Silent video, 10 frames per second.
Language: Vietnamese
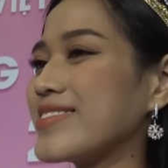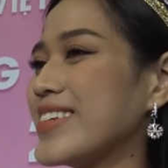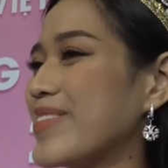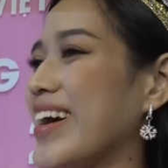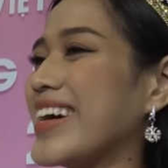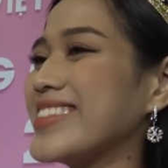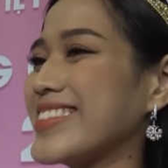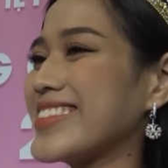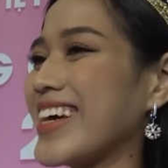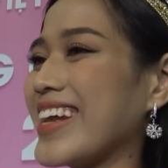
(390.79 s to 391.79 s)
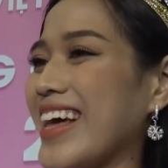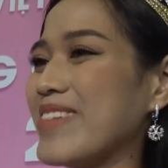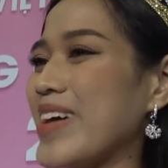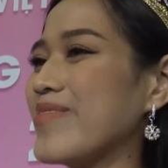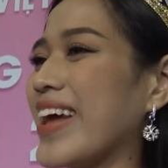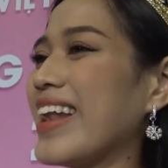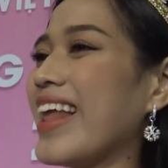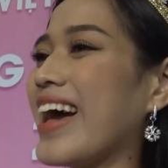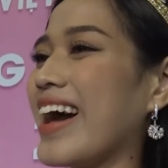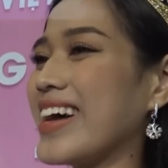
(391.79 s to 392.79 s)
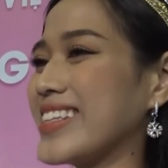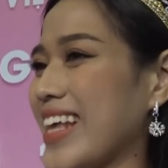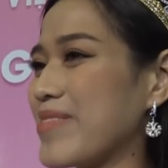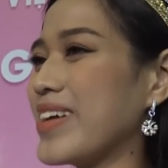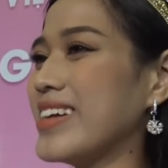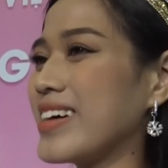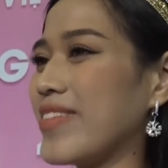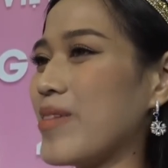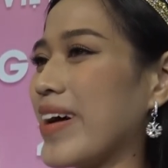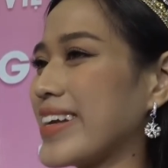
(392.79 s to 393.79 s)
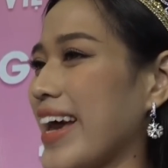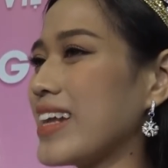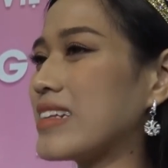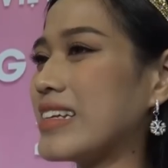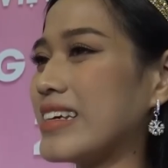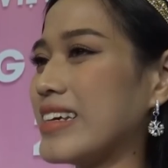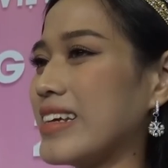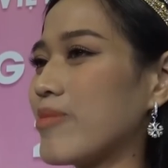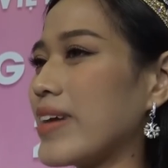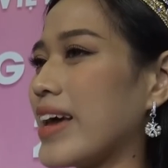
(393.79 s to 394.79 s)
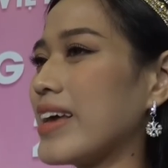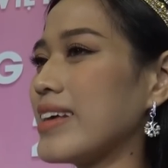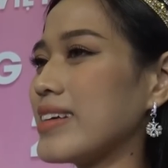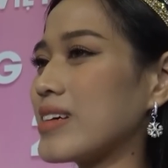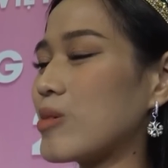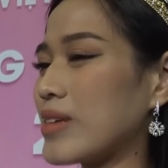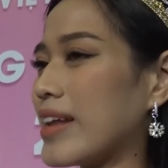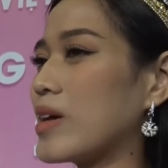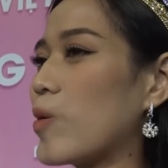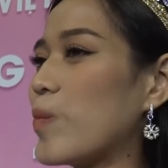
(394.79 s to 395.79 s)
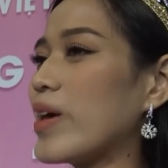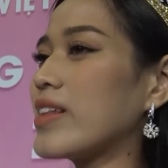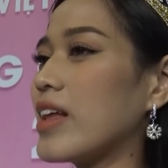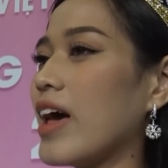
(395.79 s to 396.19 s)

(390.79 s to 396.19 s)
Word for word: Nhưng mà thật là may mắn là em đã được vào bán kết, thì lúc đấy gia đình cũng biết,